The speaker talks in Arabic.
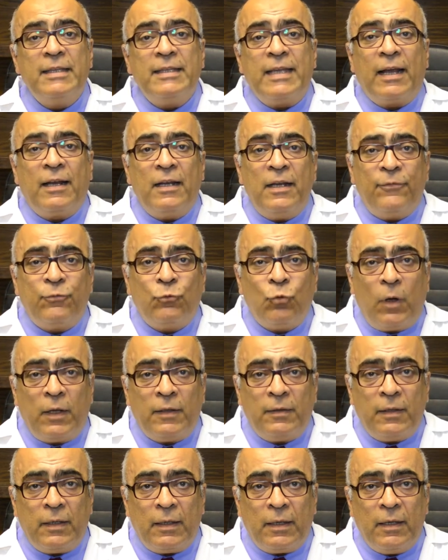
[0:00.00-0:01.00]
تكلفته
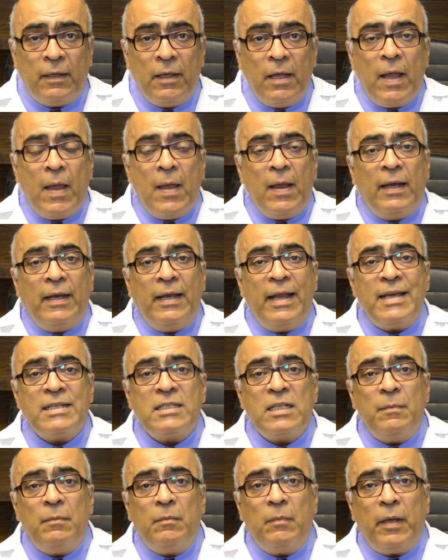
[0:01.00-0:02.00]
قد ايه
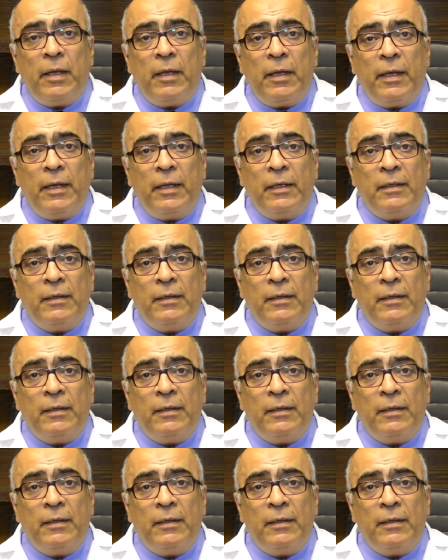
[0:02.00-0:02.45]
لازم آه،